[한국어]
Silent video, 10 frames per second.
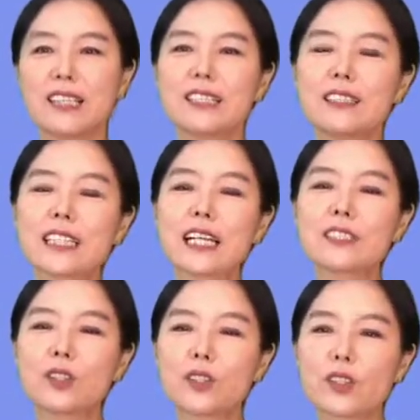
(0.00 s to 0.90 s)
그래서 작은
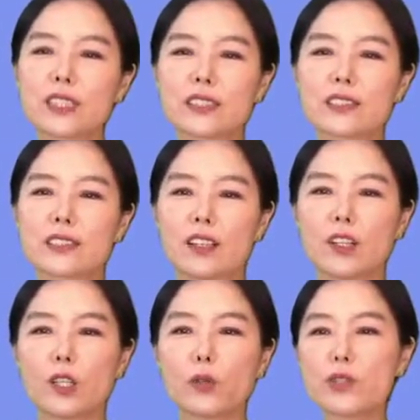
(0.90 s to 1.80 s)
언덕이 있었어.
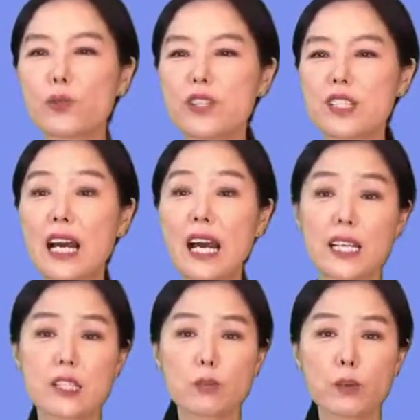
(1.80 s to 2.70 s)
Which was the
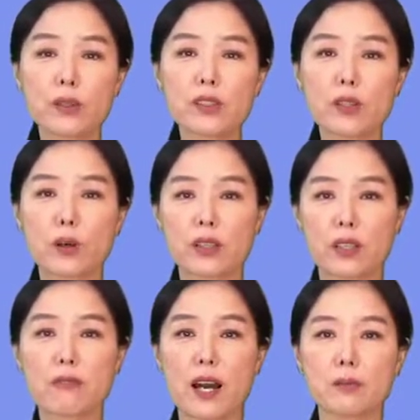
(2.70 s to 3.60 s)
highest point on the
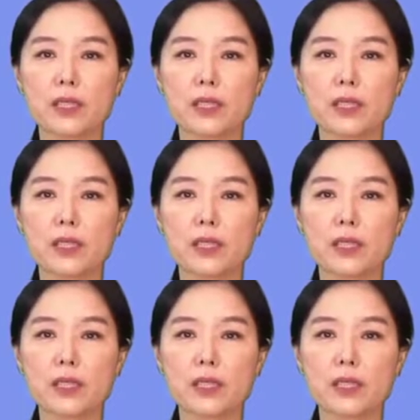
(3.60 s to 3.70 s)
farm?